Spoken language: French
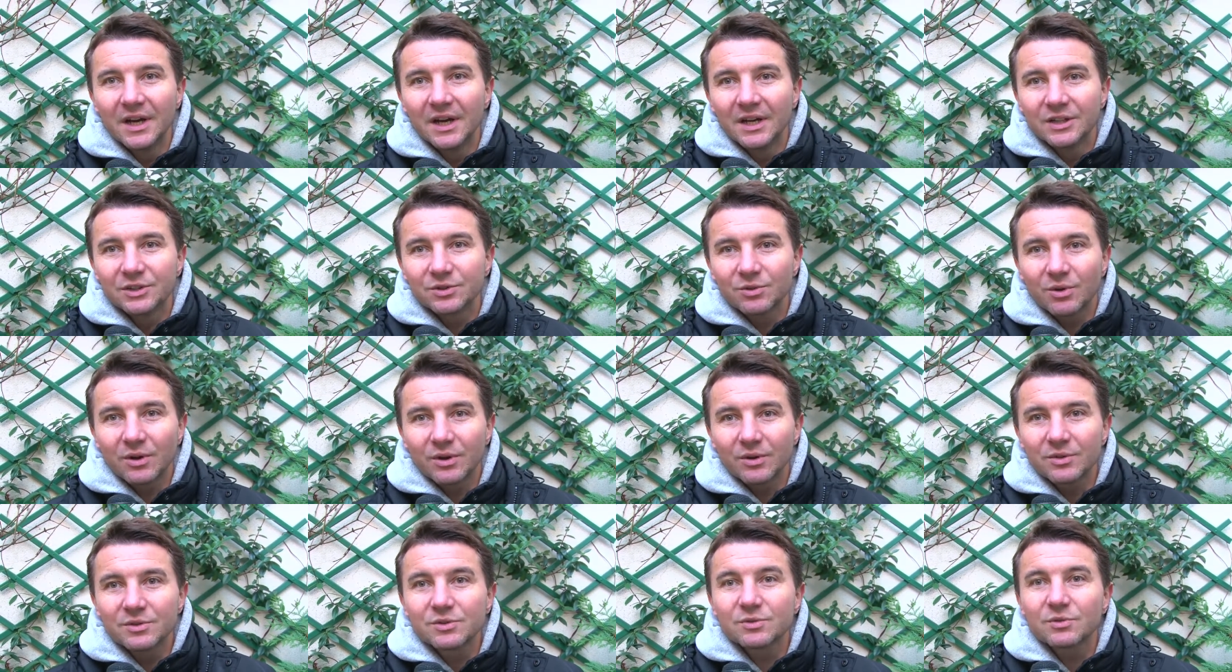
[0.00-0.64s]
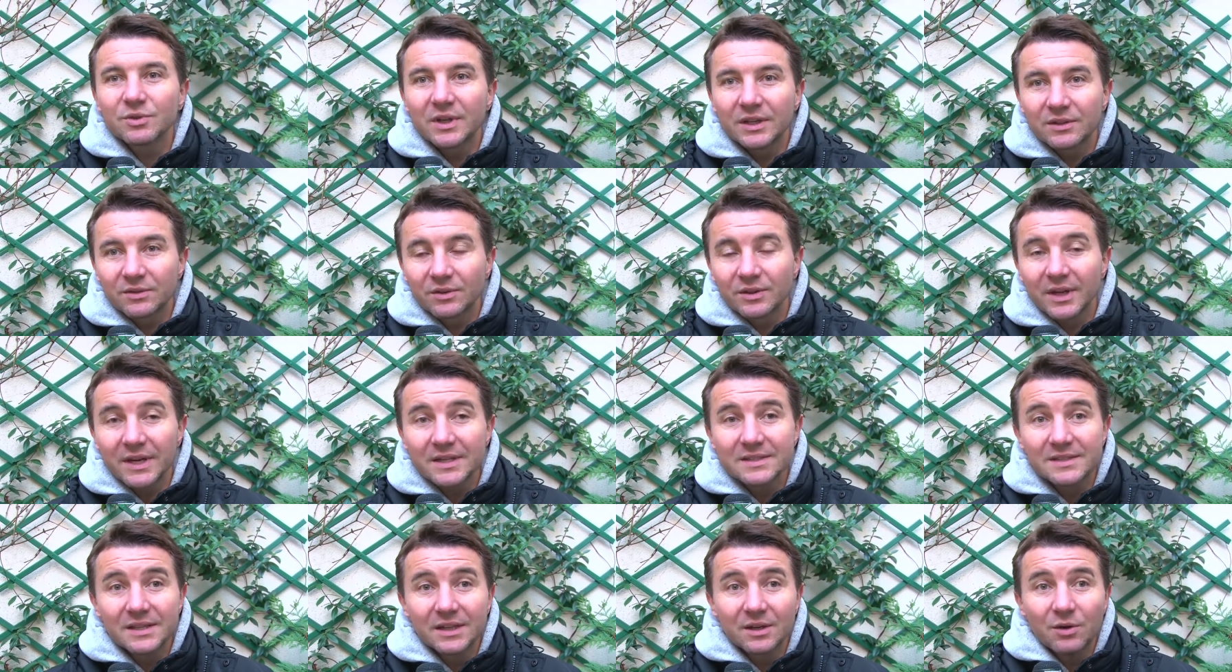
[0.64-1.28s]
Je crois que ce qu'on
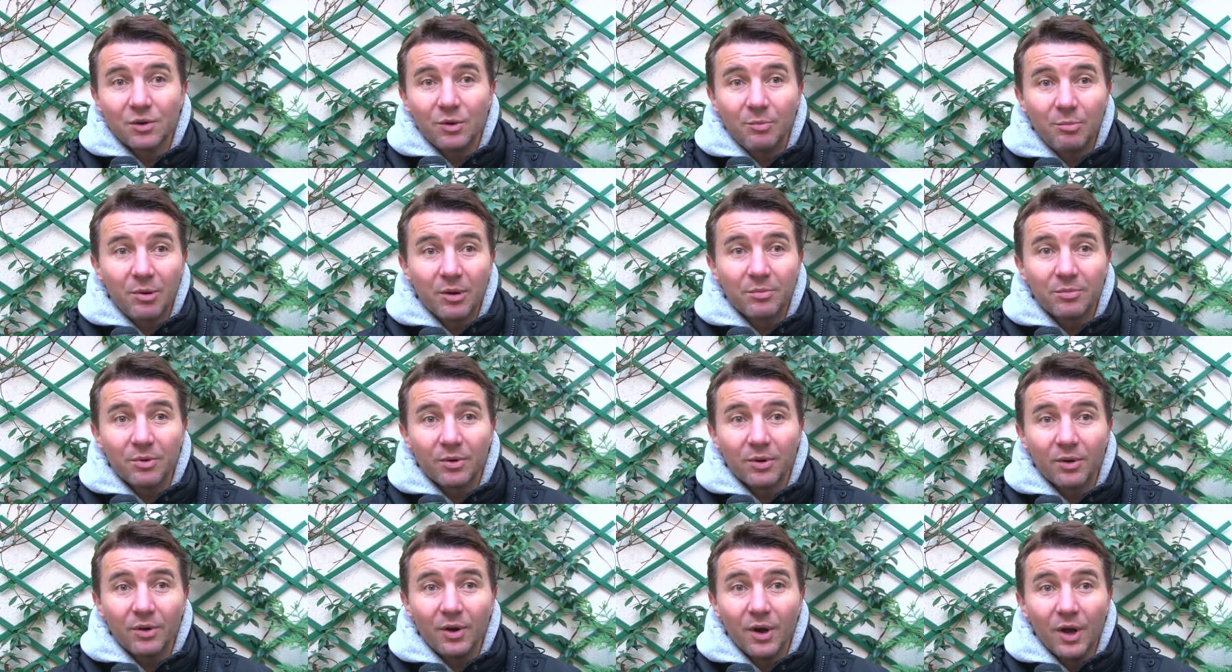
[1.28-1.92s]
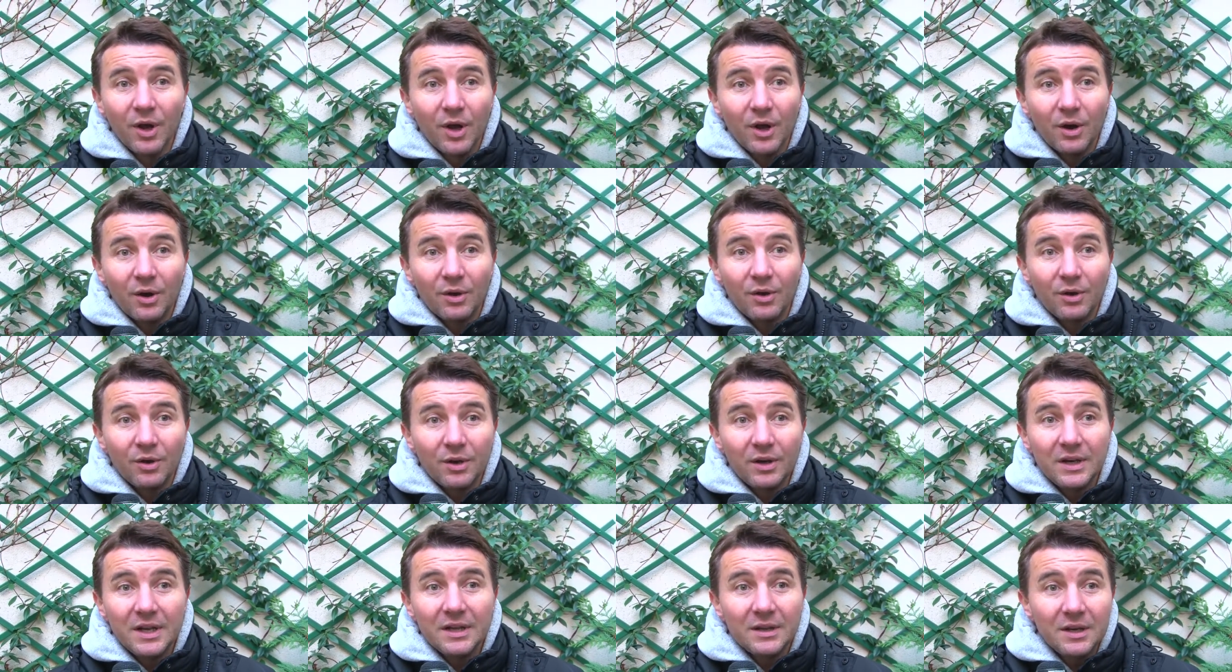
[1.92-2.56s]
attendrait, c'est que euh, peuples,
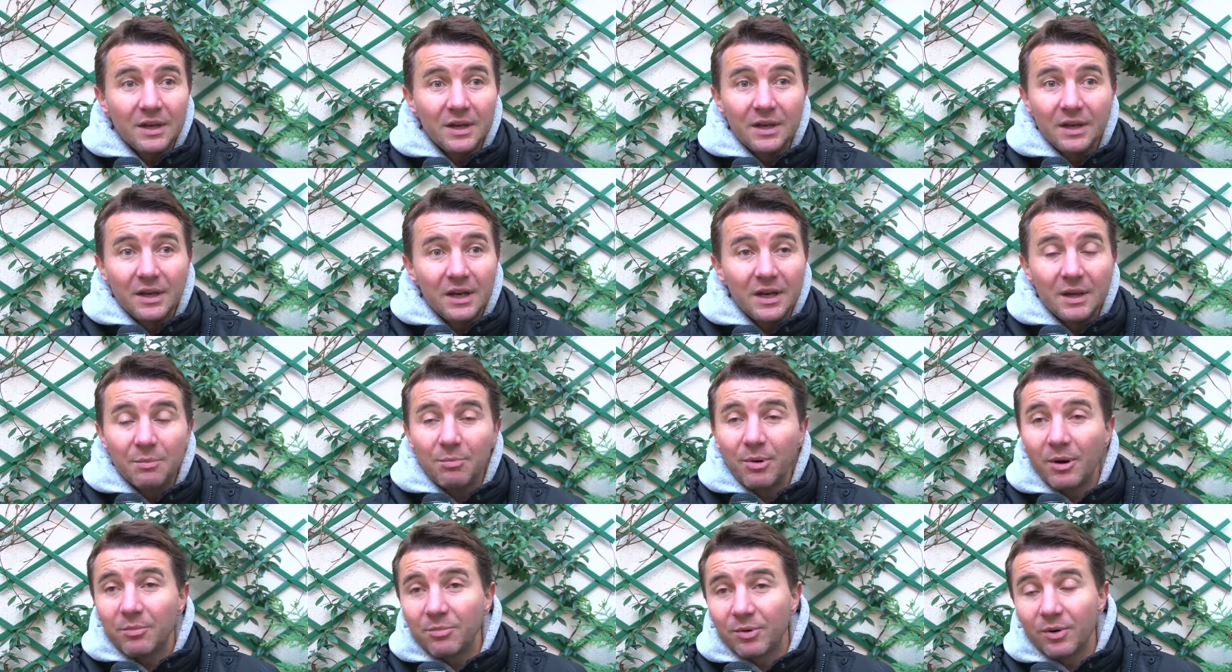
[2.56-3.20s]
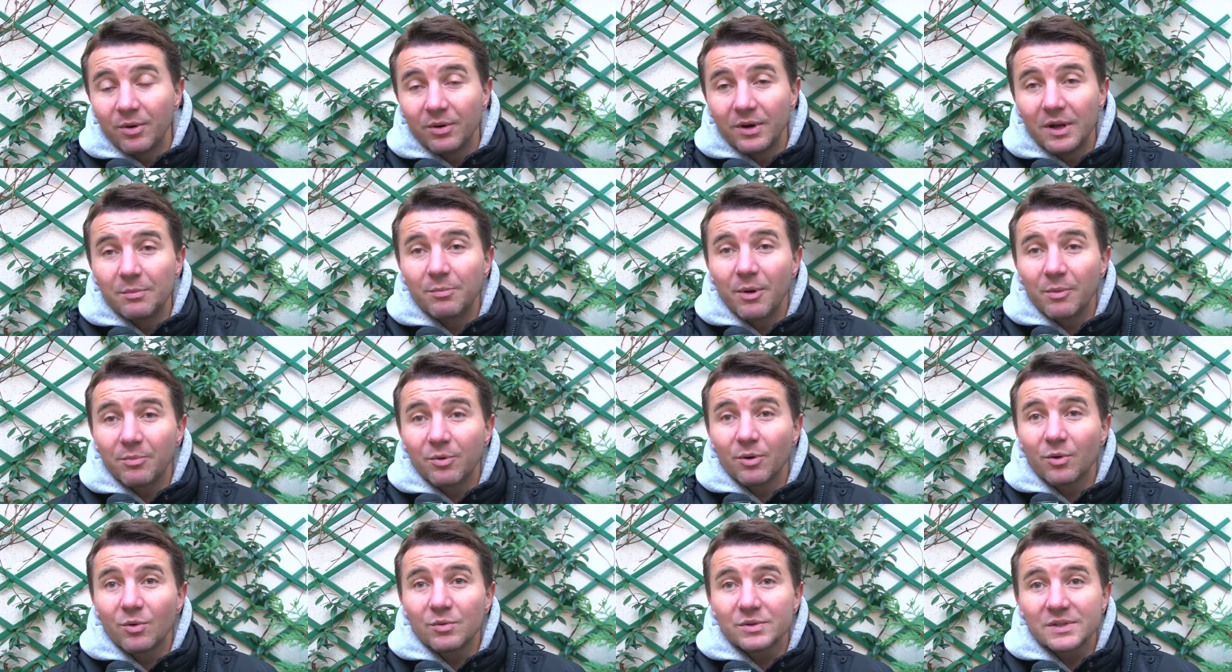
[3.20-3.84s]
les
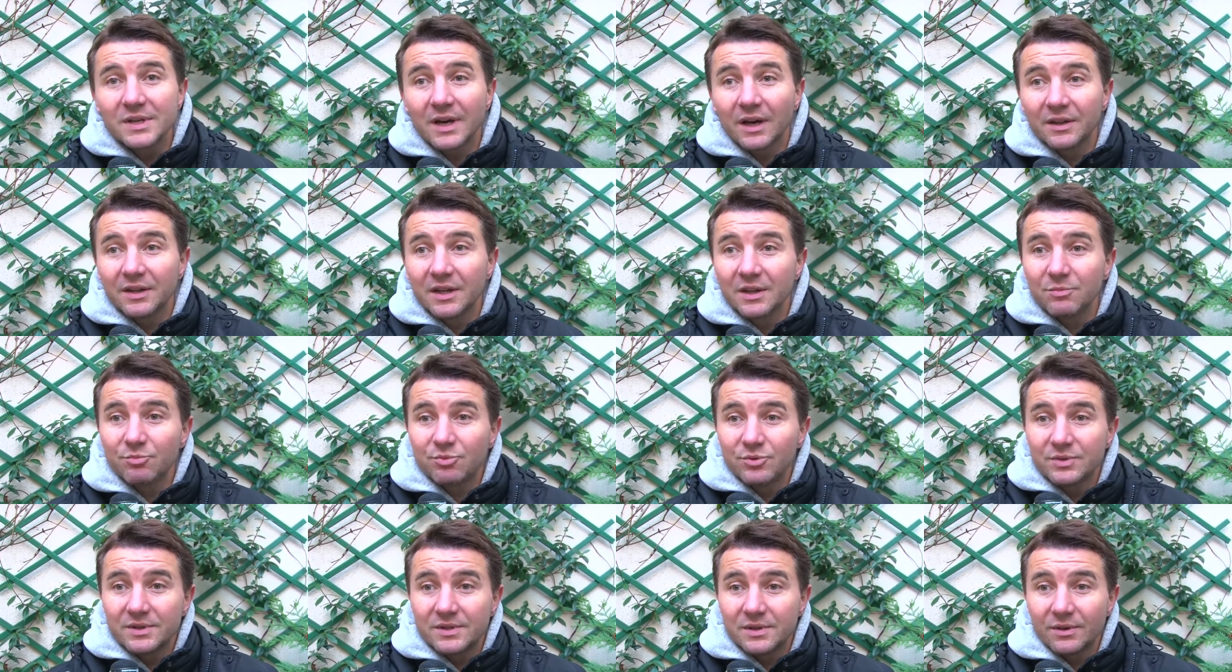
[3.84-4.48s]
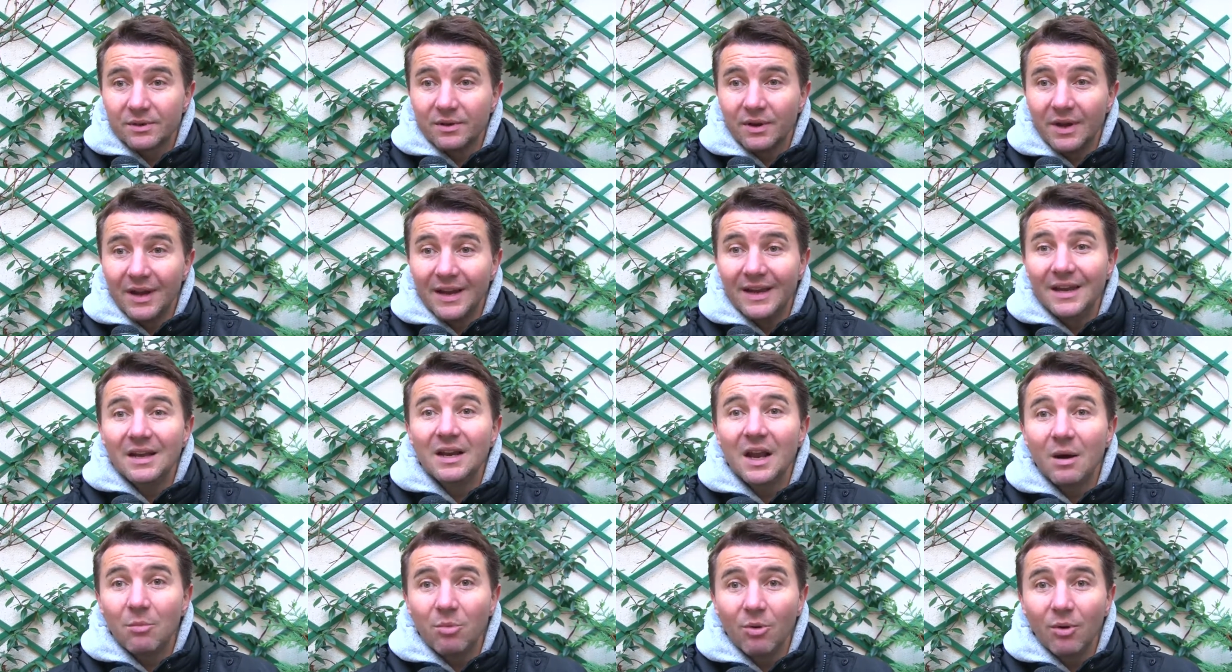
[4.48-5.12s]
peuples concernés puissent euh,
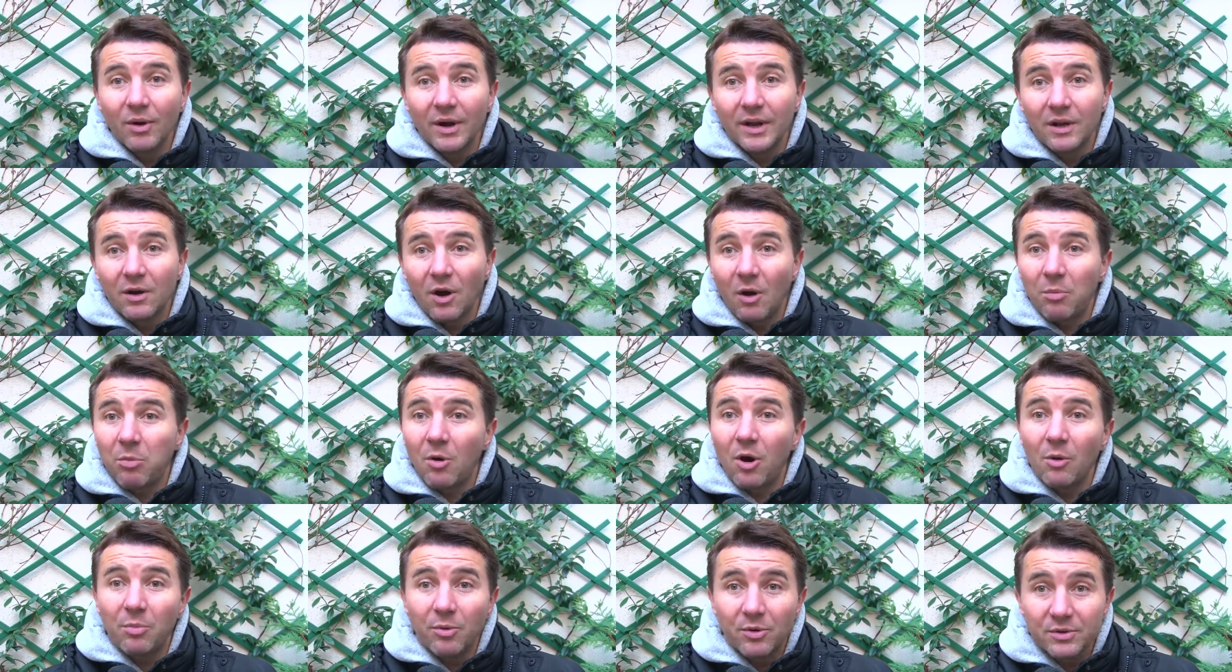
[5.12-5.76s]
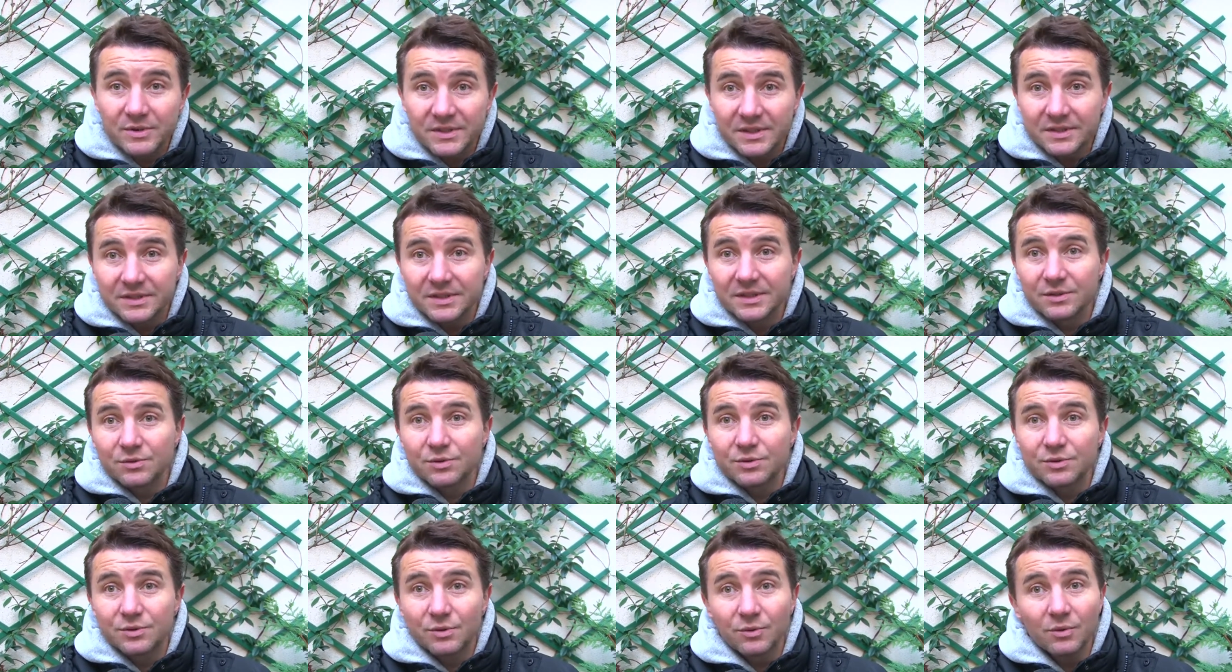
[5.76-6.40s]
élaborer leurs propres
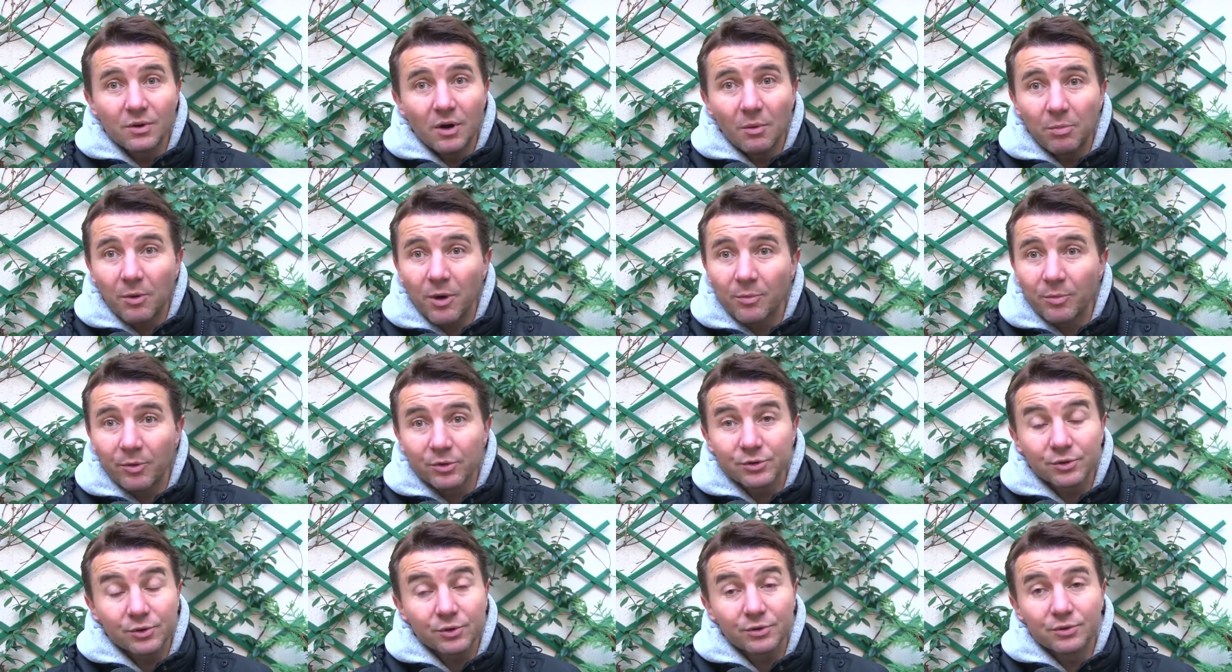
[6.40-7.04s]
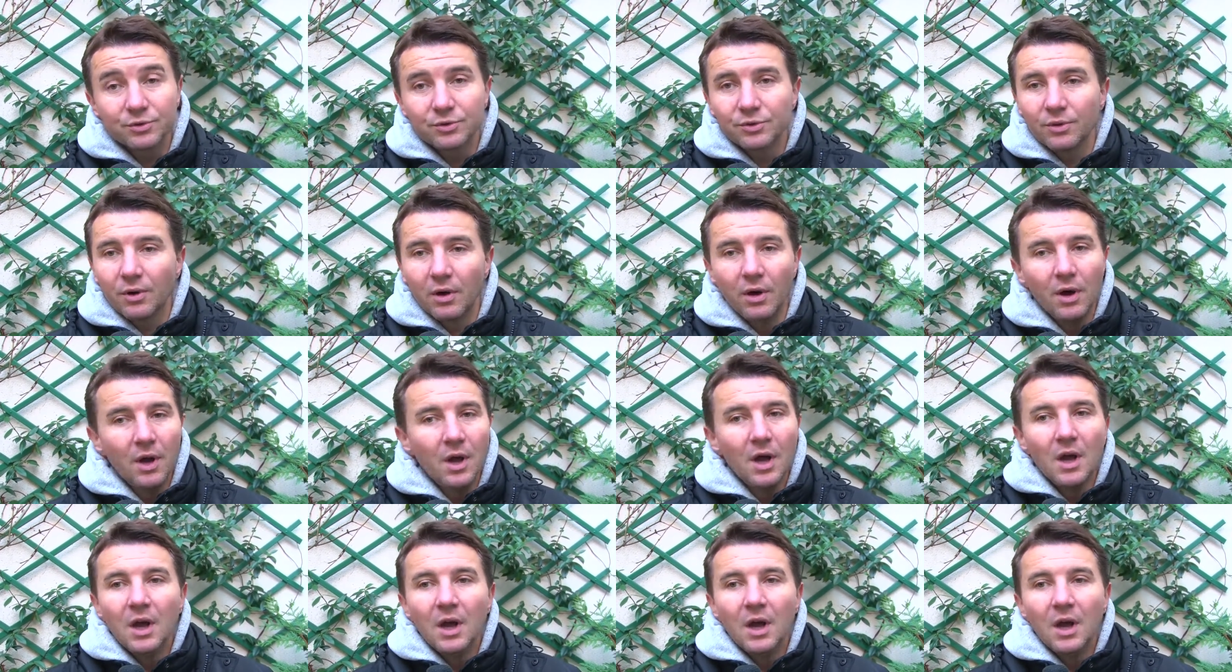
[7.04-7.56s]
institutions, leurs propres structures.